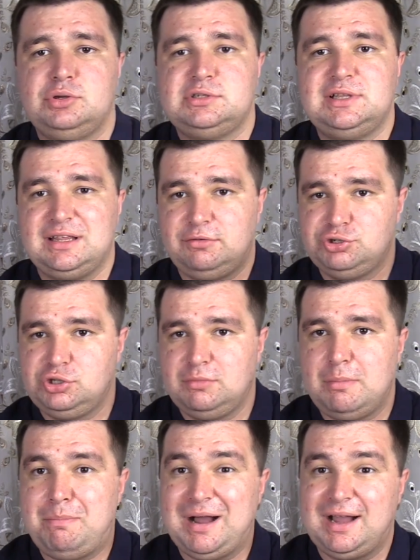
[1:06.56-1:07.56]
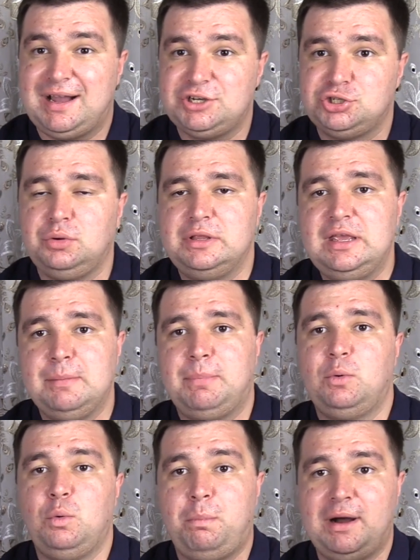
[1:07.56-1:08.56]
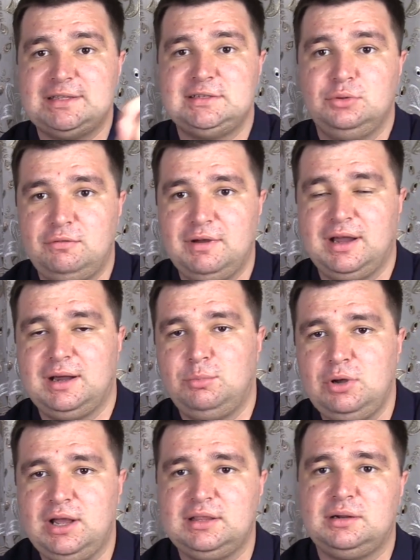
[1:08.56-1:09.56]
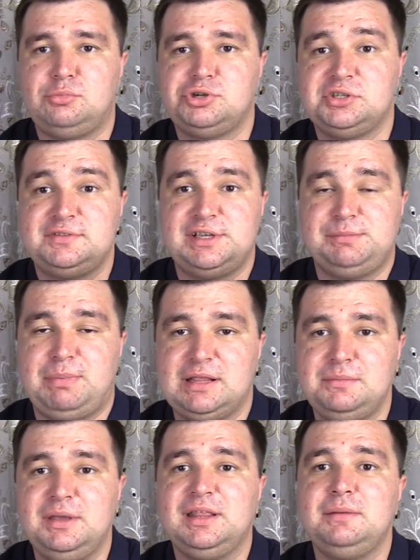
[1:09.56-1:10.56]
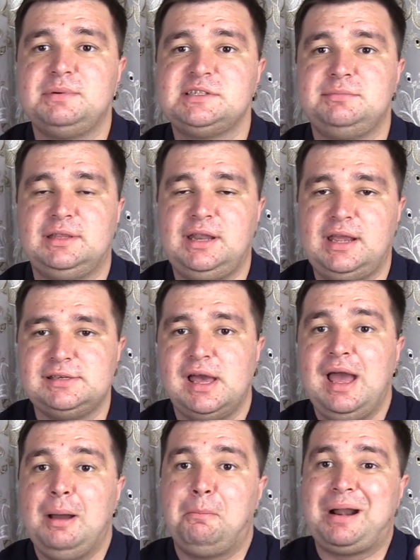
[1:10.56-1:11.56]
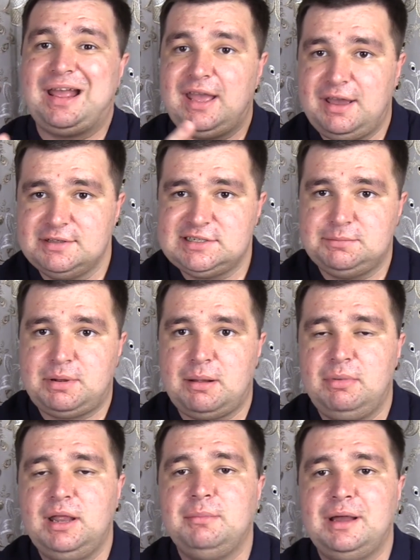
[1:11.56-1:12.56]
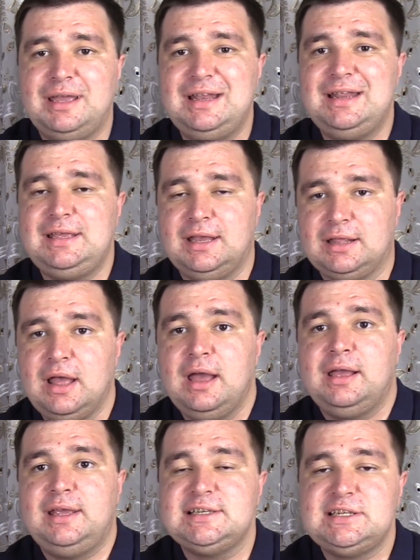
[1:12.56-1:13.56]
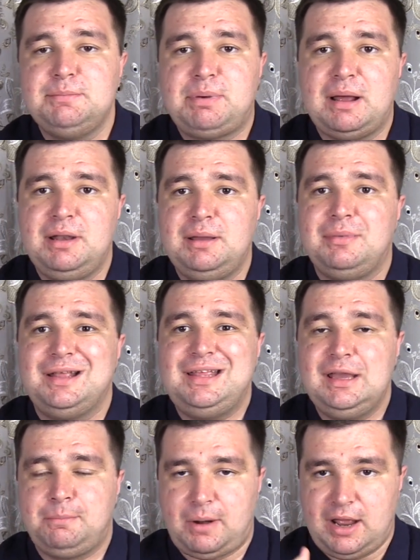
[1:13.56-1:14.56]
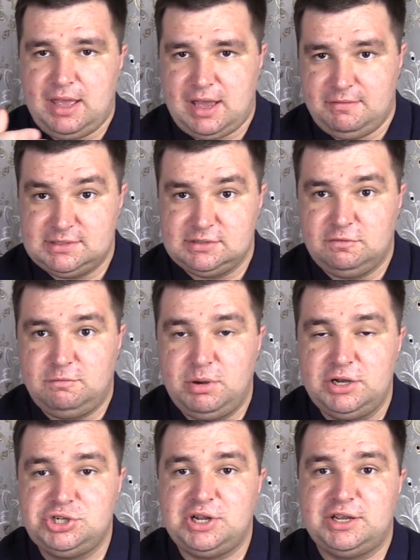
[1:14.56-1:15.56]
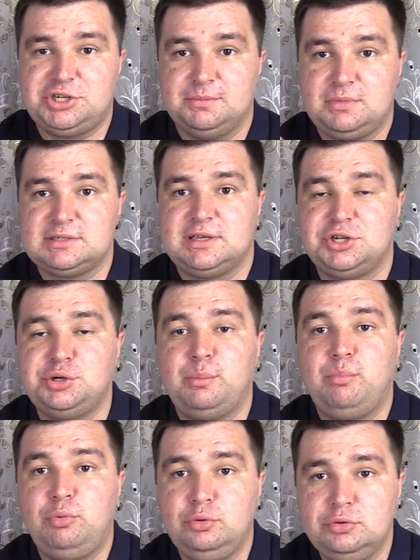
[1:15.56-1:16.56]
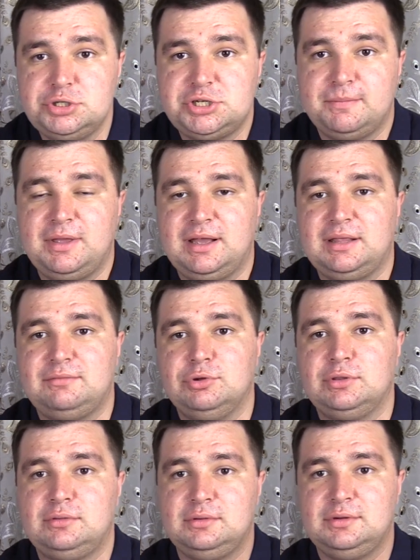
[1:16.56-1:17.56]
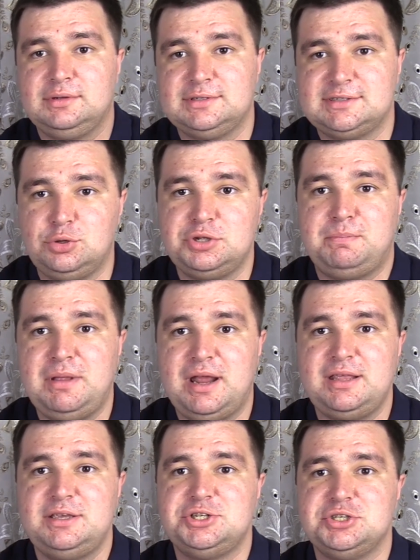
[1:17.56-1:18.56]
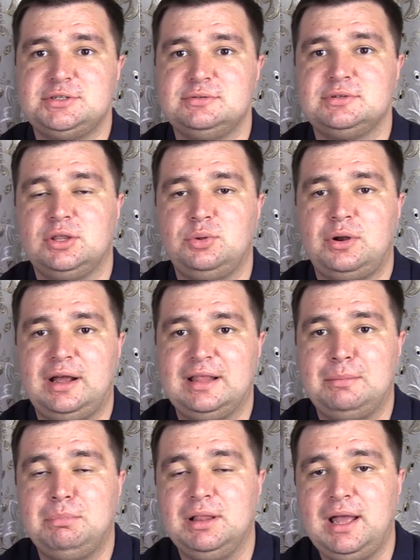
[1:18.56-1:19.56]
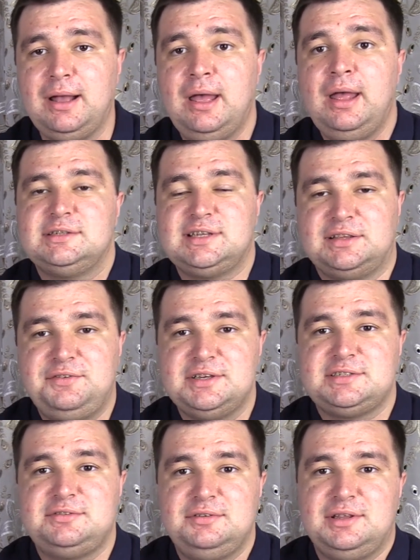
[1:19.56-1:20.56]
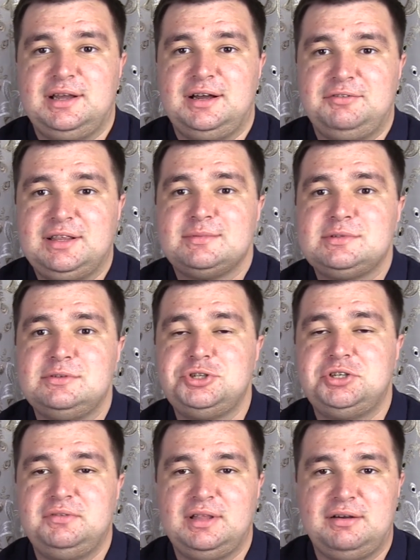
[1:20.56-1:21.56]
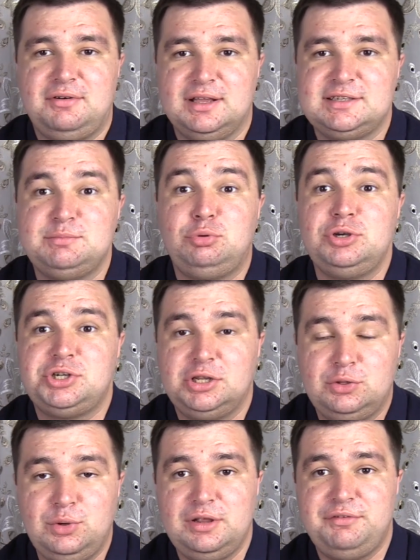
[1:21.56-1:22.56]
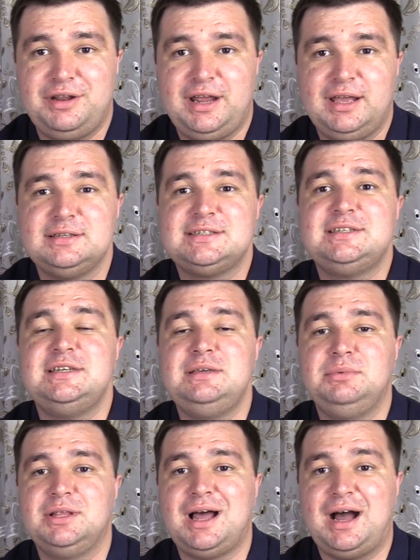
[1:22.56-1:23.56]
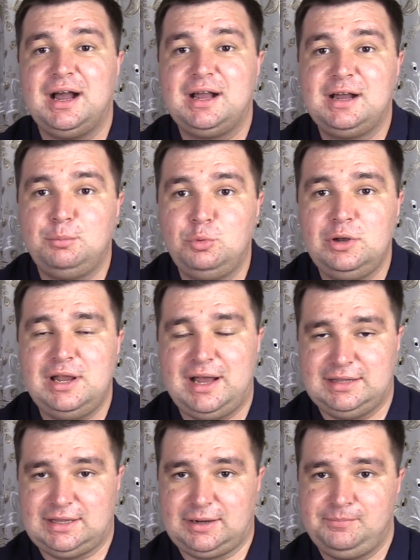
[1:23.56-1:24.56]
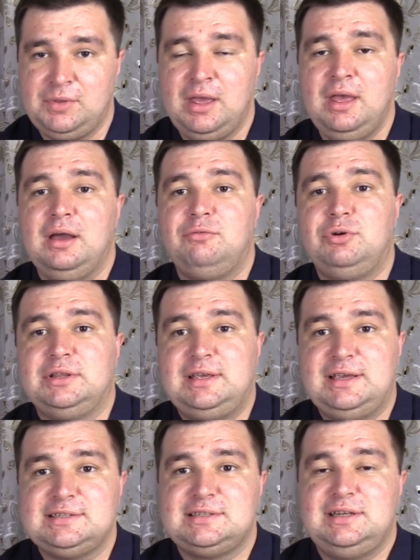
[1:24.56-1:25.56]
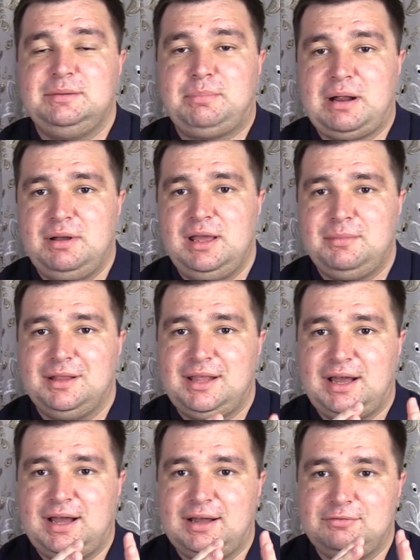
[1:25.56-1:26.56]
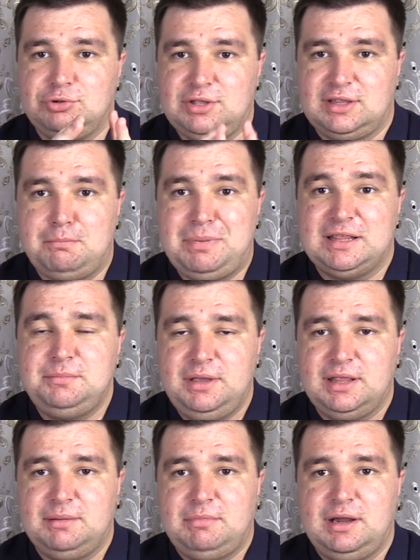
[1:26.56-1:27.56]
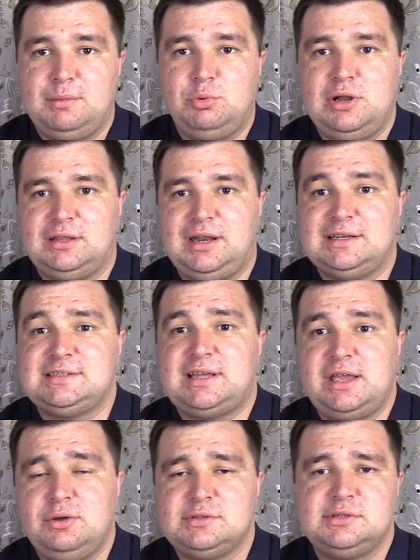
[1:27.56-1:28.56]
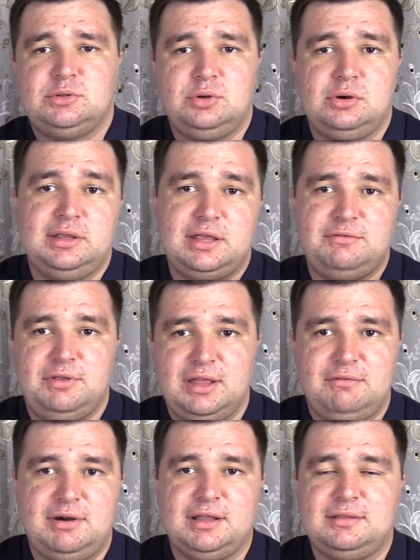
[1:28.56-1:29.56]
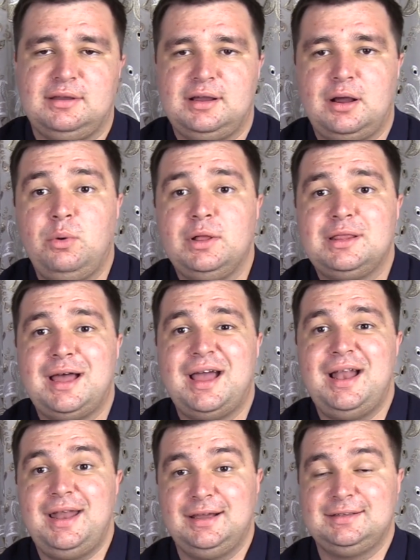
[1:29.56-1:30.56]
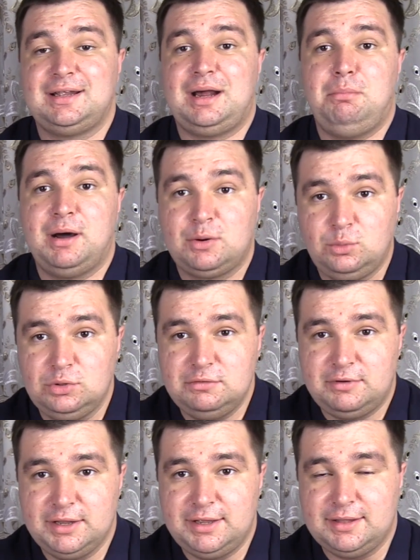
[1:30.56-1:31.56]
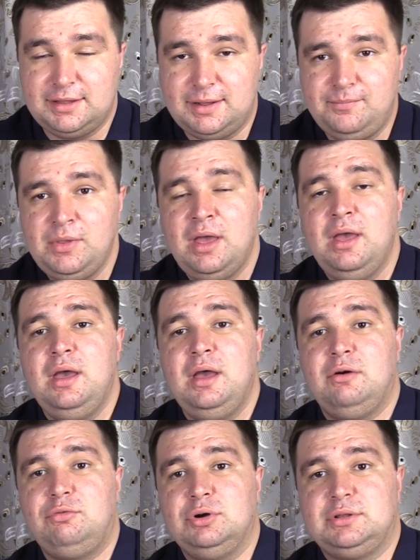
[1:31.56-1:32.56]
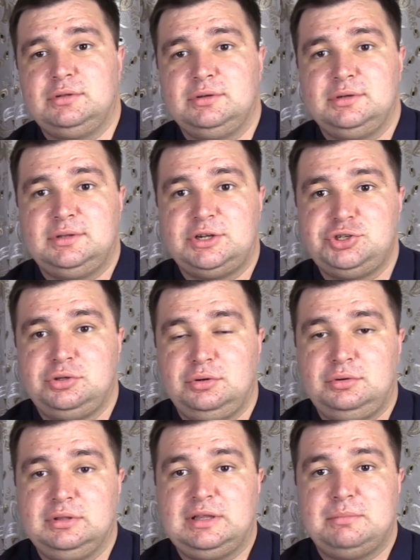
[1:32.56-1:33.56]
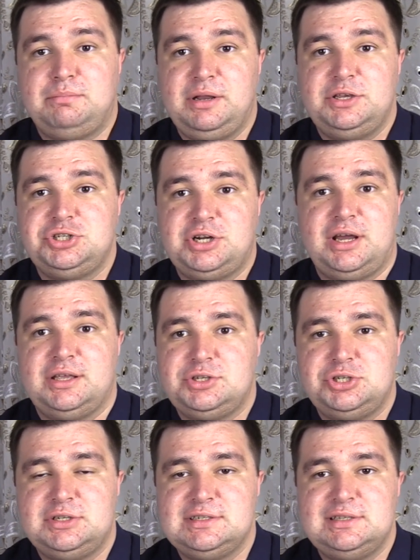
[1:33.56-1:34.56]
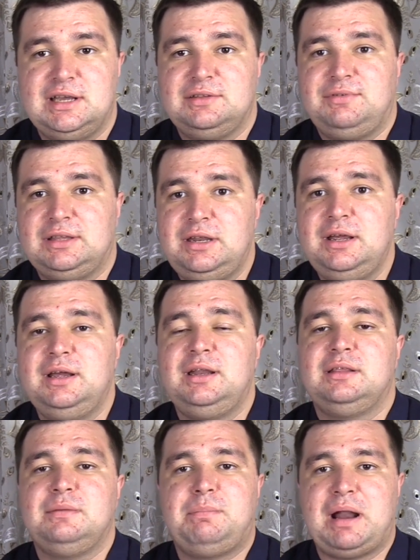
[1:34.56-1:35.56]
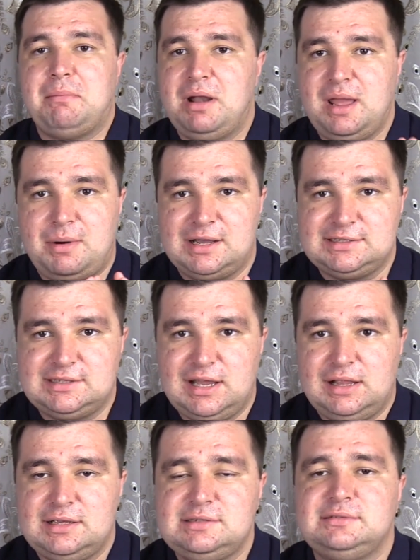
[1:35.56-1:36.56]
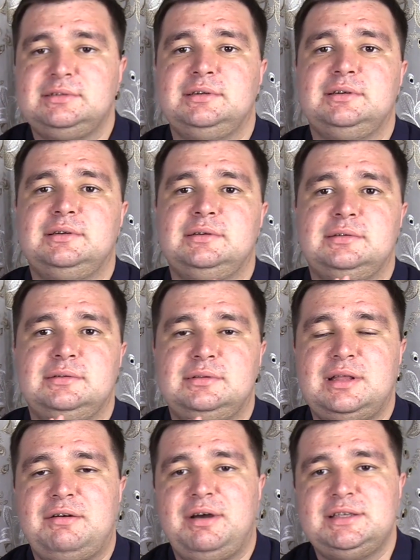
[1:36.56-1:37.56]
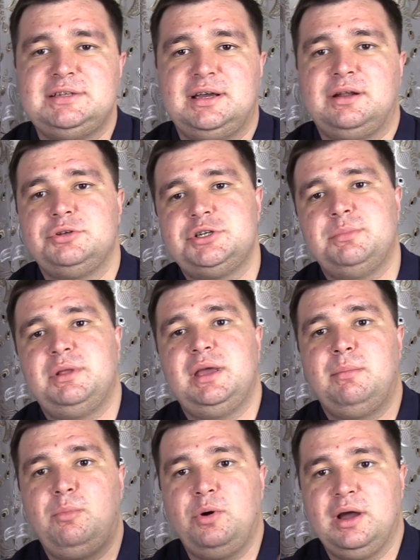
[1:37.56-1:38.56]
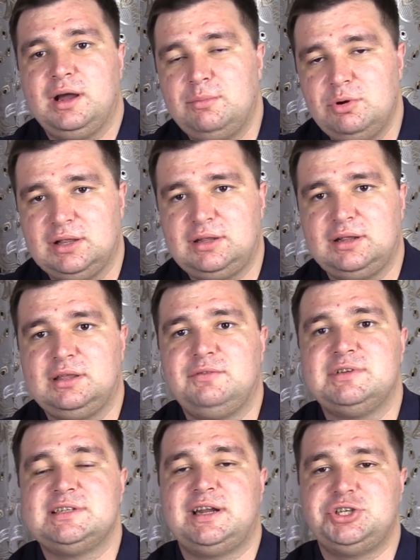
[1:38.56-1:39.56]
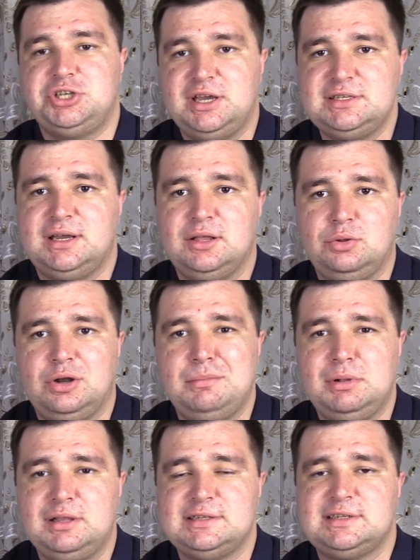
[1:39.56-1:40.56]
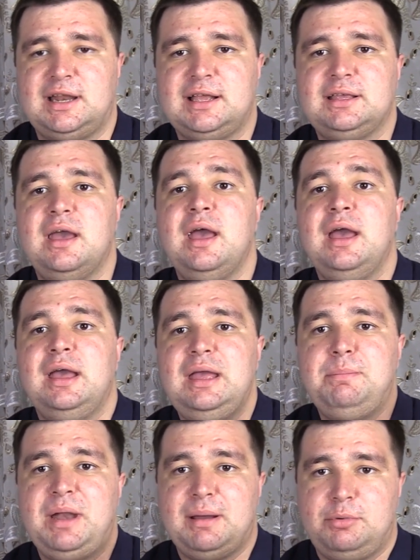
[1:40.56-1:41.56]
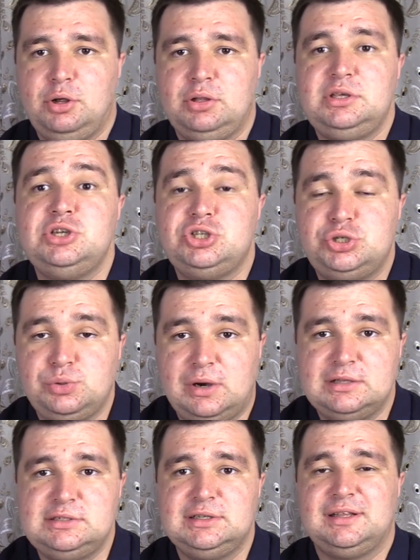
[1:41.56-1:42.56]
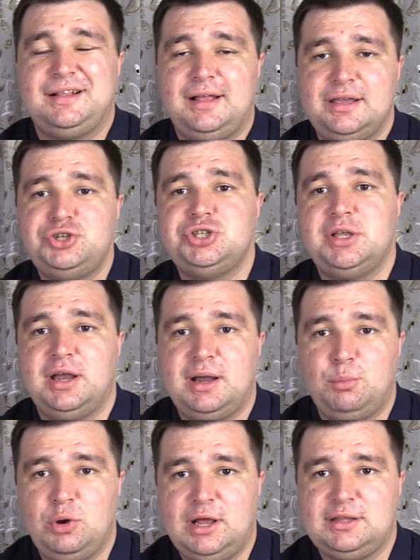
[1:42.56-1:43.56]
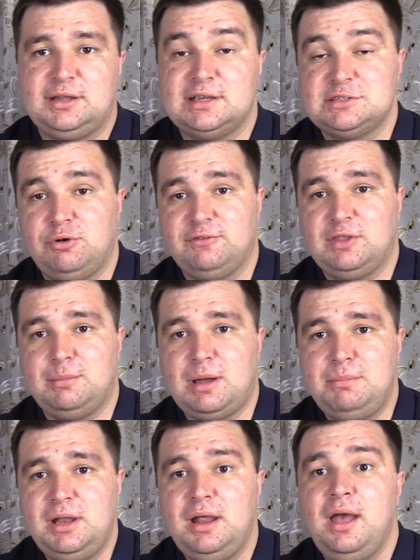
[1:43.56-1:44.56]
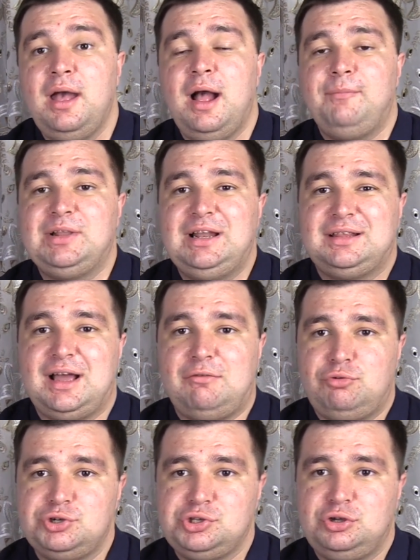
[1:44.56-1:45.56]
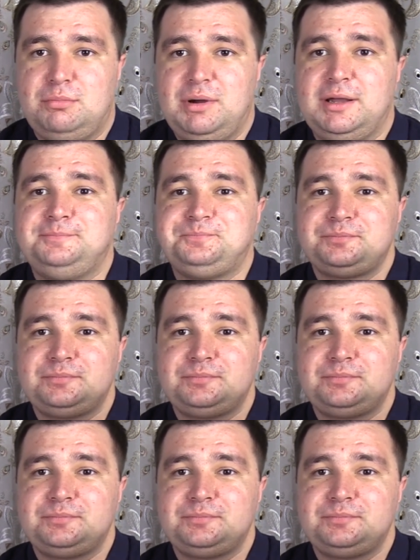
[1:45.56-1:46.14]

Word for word: то есть для того, чтобы пока что не покупать новый аккумулятор, можно взять подменный и посмотреть, проявится проблема или нет. Если проблема не проявится в ближайшем, так скажем, будущем, да, там вот э, с той периодичностью, с которой она была, соответственно, в этом случае виноват с большей долей вероятности именно аккумулятор. Вот, если проблема на вот этом подменном аккумуляторе остается, то это виновато какое-то электрооборудование, да. Вот, э, на что он там приезжает через дня 2-3, говорит, проблема осталась, э, давайте, короче, мне мой аккумулятор этот возвращайте, который был на зарядке, и приобрел еще один аналогичный аккумулятор на свой автомобиль для того, чтобы